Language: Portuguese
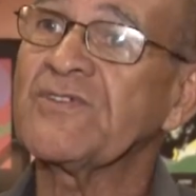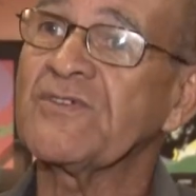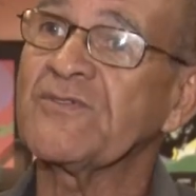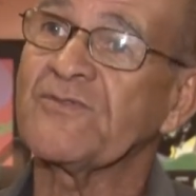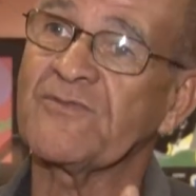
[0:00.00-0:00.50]

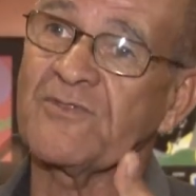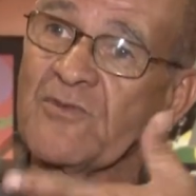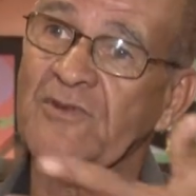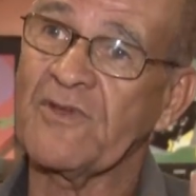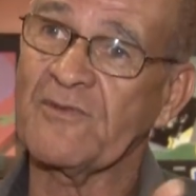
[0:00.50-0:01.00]
de,
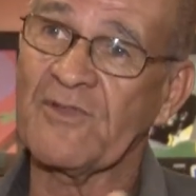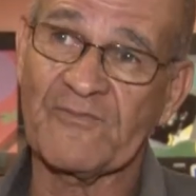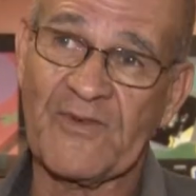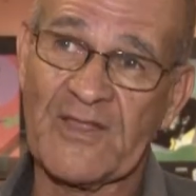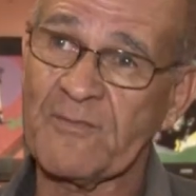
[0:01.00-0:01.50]
de eh,
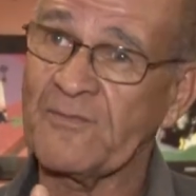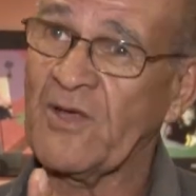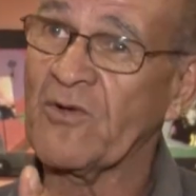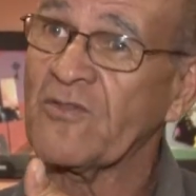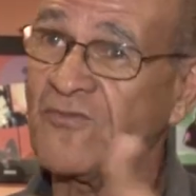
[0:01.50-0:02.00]
fazer
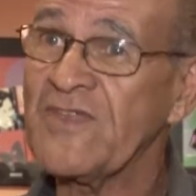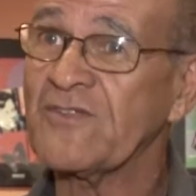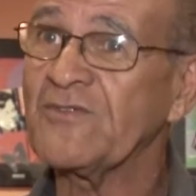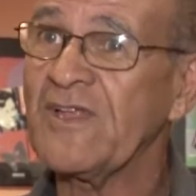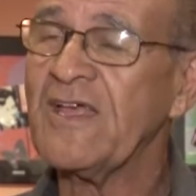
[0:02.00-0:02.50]
negócio
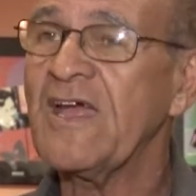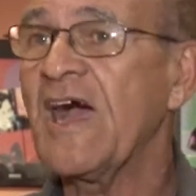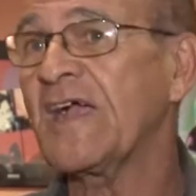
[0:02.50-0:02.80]
físico, né?